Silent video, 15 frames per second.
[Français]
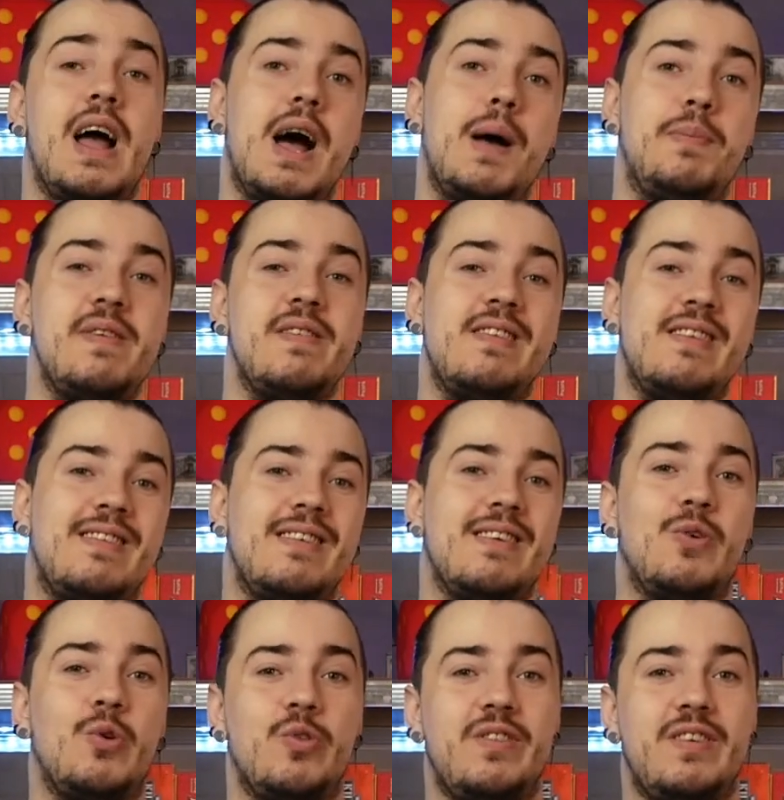Happy City
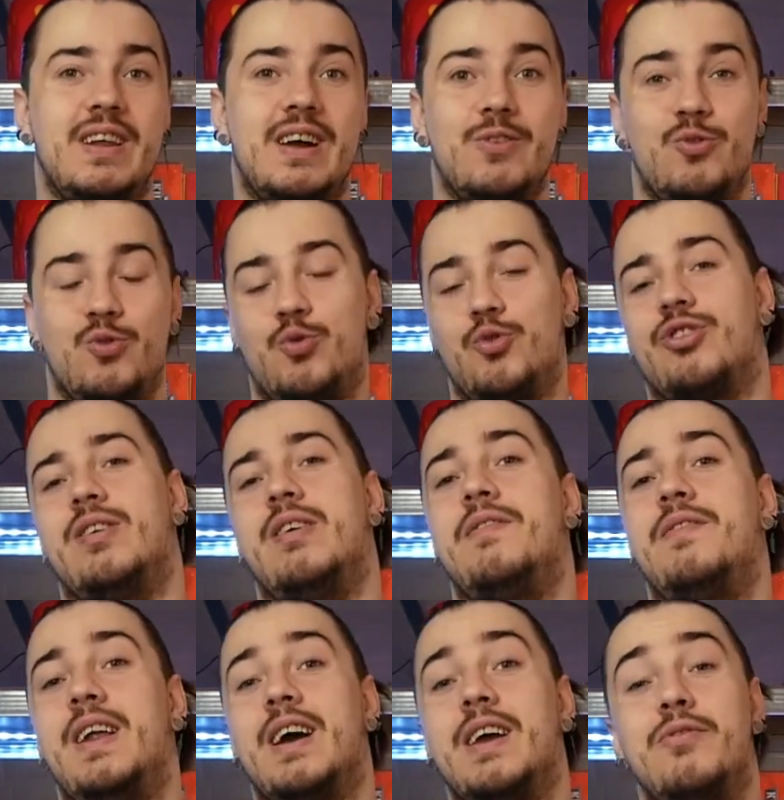grosilla Du coup, j'en avais
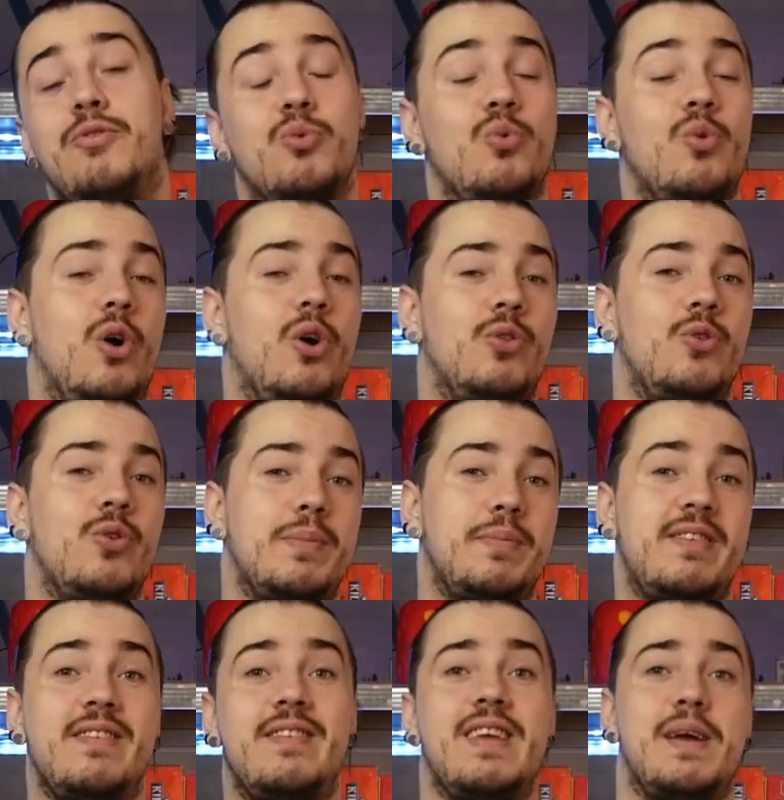fait la review euh, de Happy
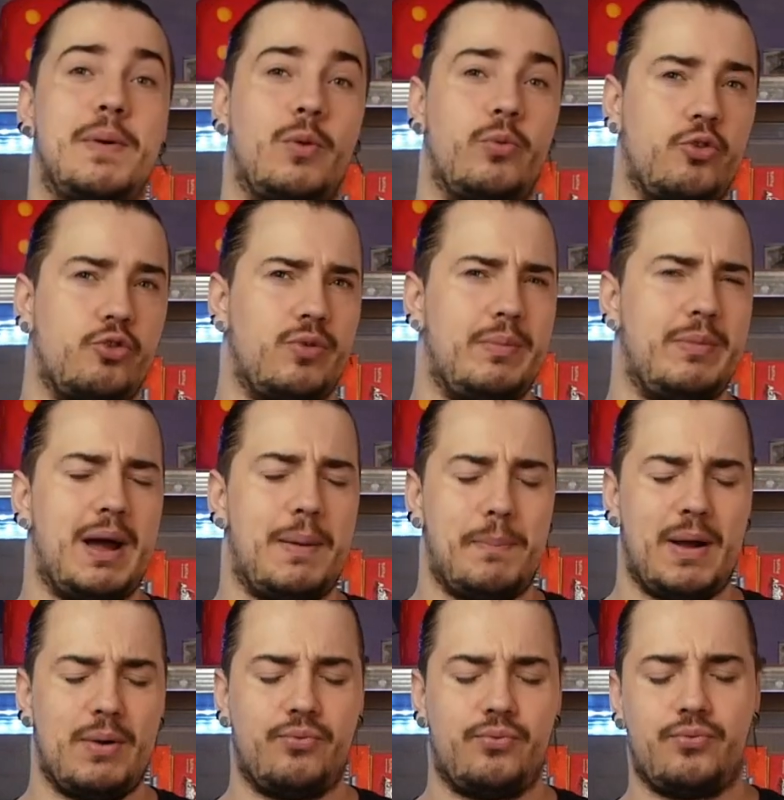City il y a pas longtemps. Je le mets là,
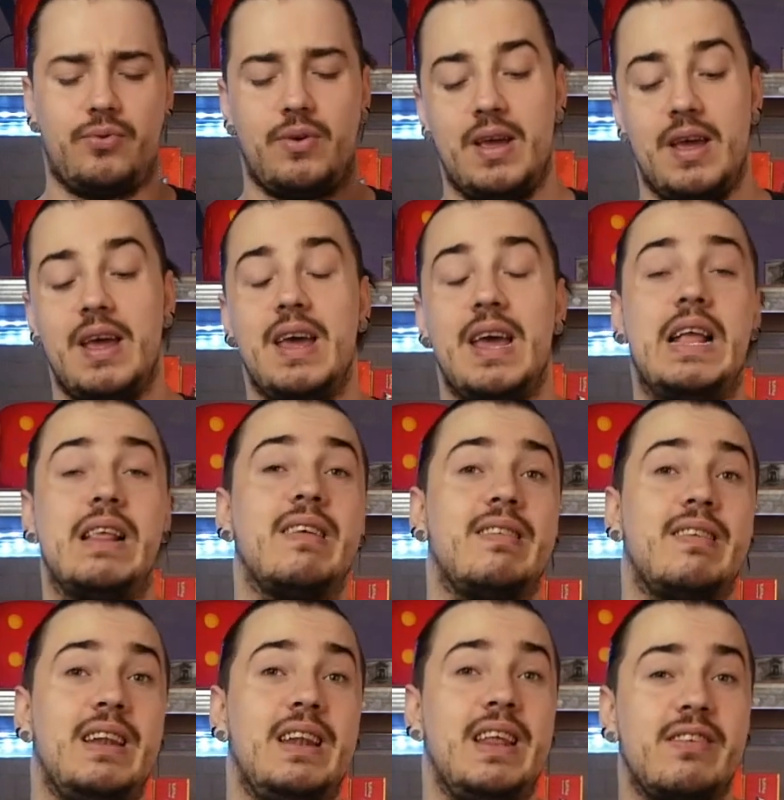paf. Et ça,
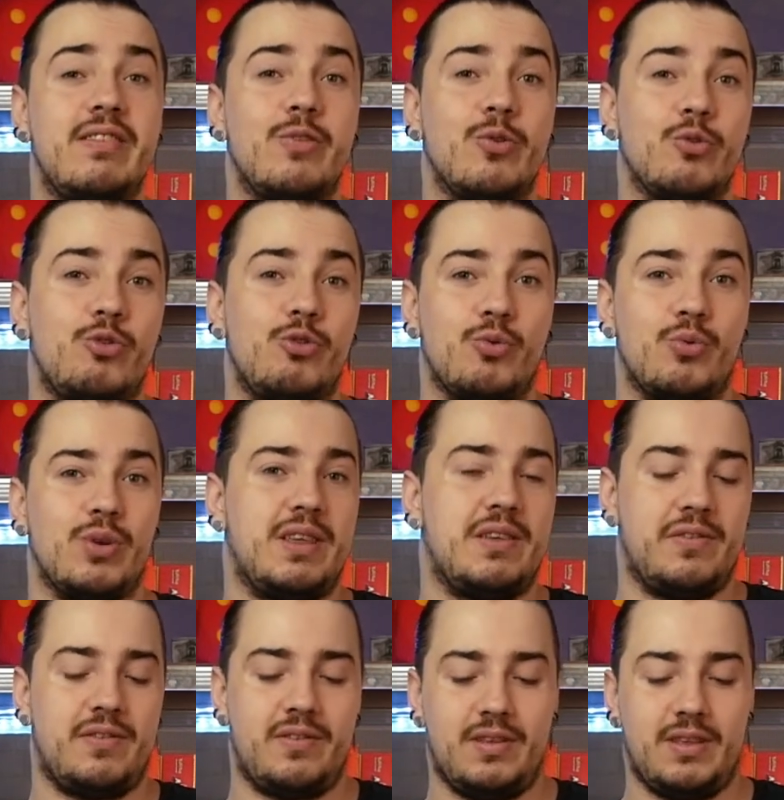c'est l'extension
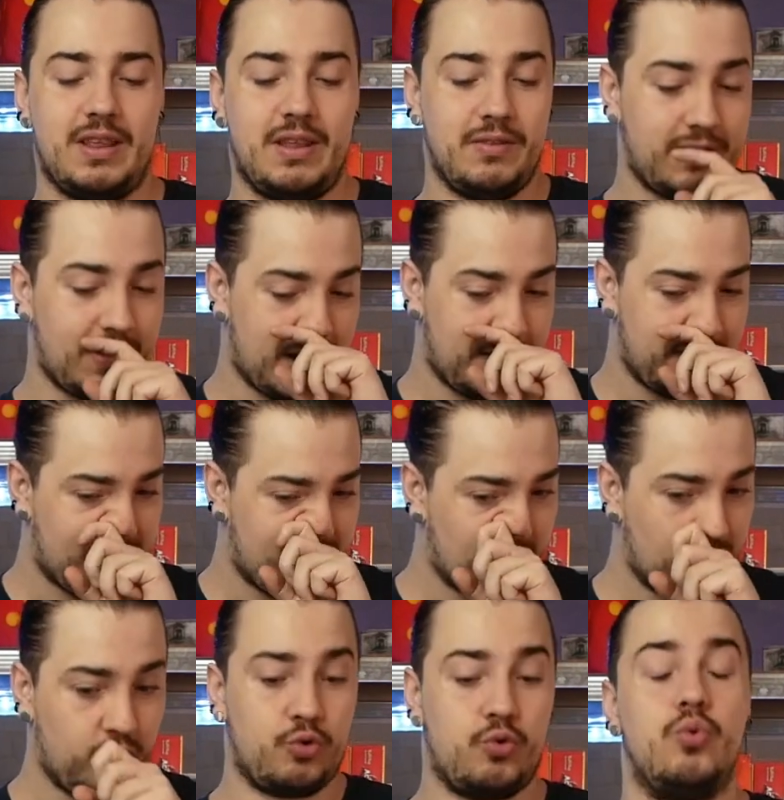qui, va avec, euh,
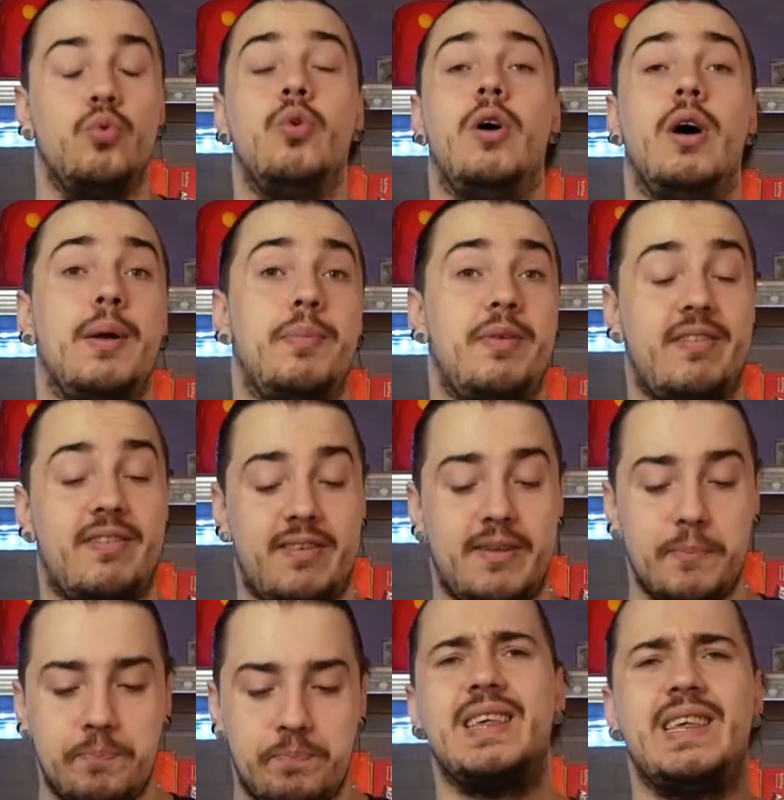du coup, euh, Happy City,
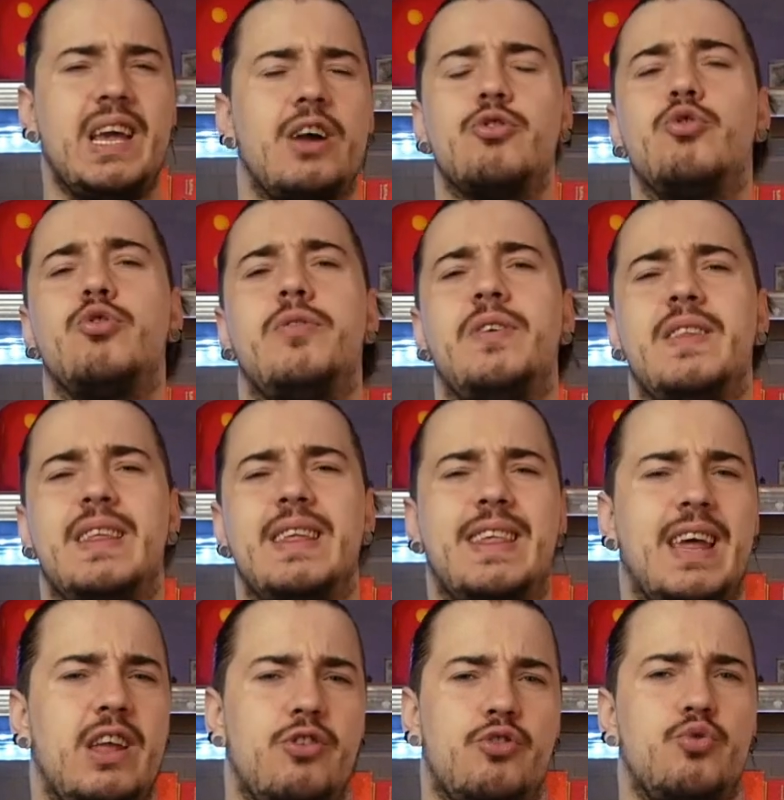qui rajoute en fait des
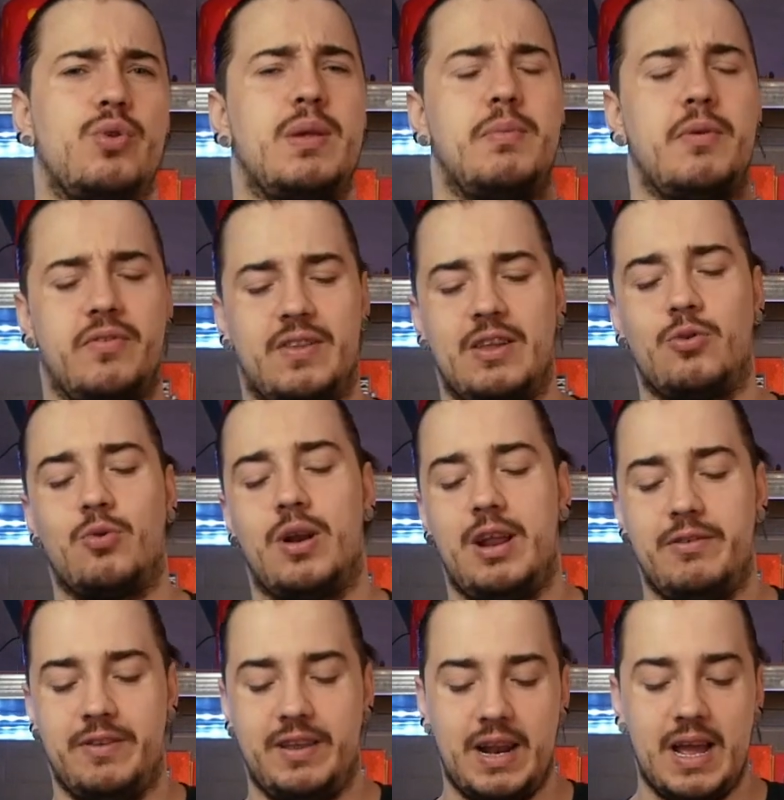kaiju qui peuvent détruire la
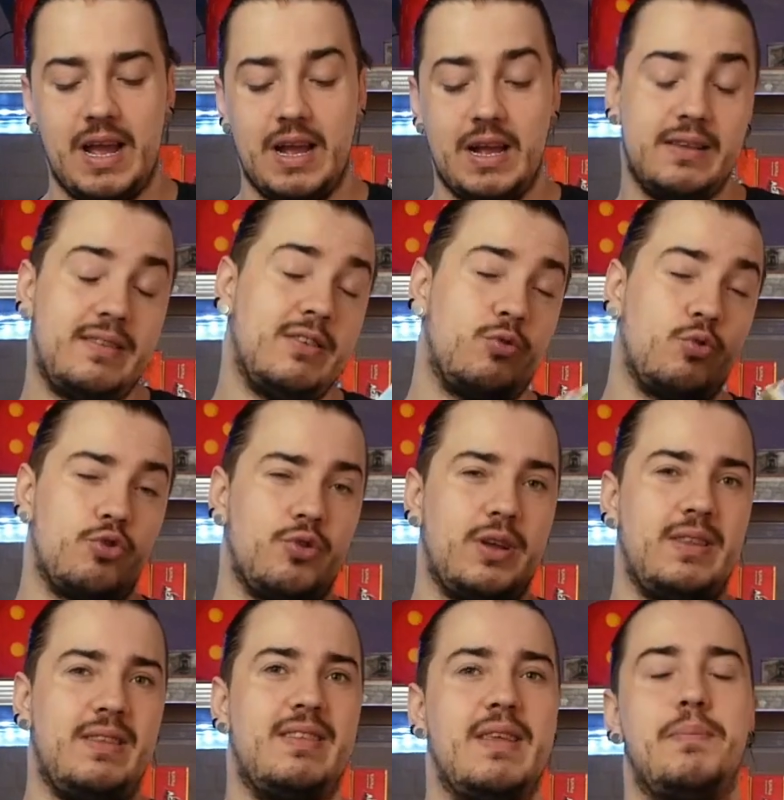ville. C'est toujours
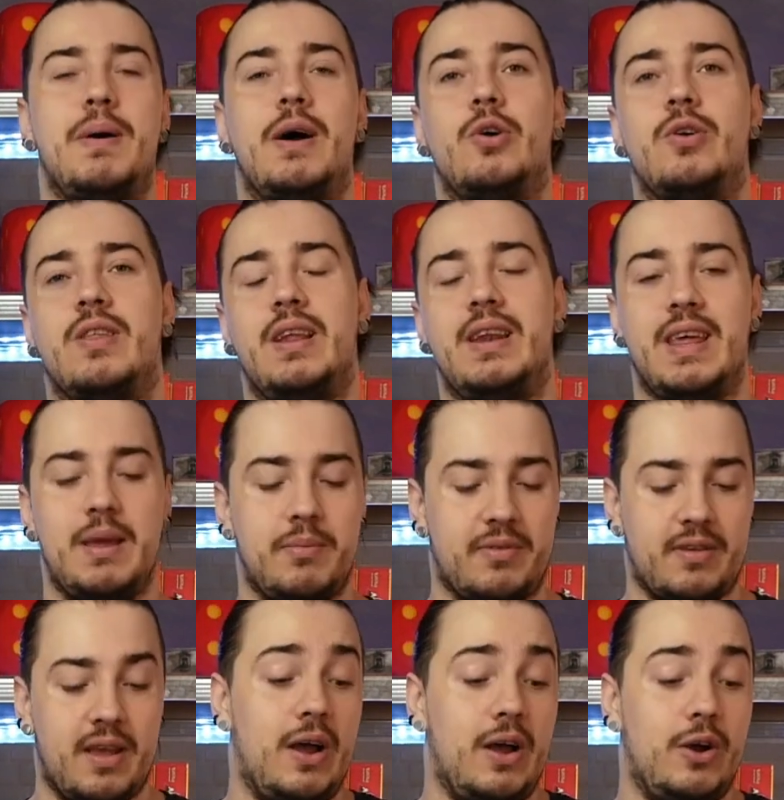édité par Cocktail
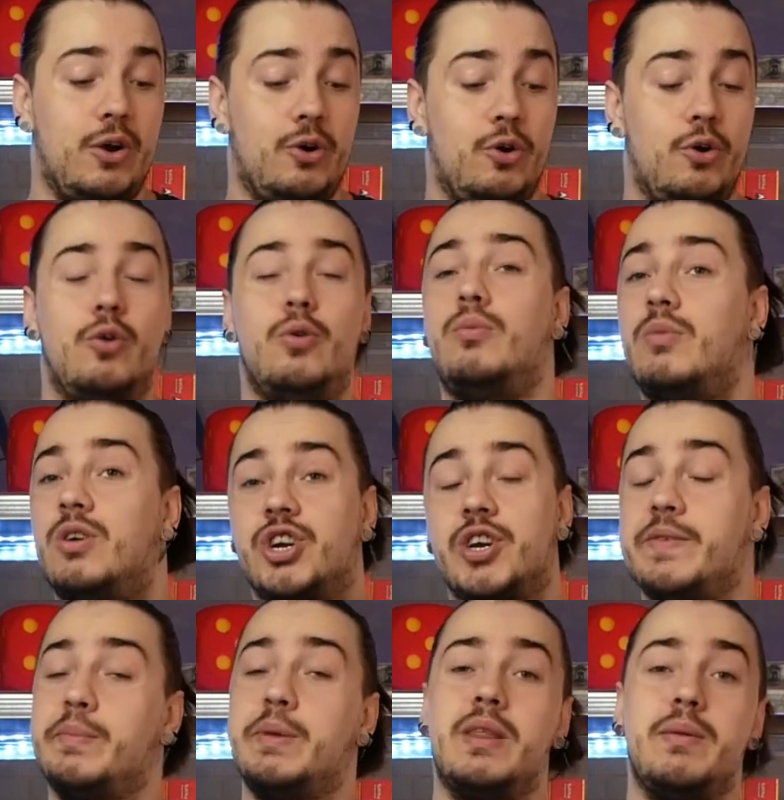Games. moi,
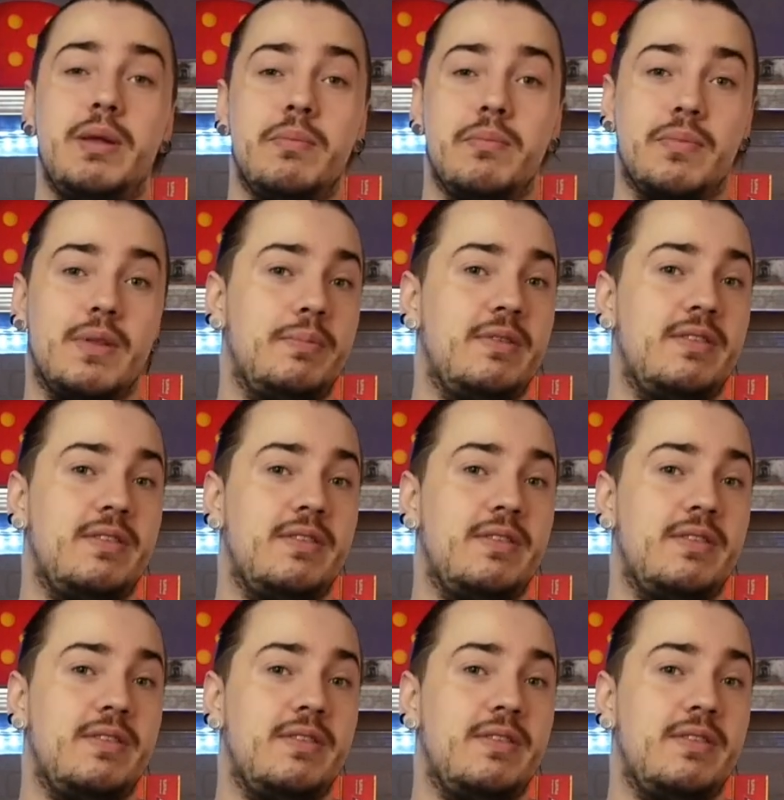j'avais bien aimé Happy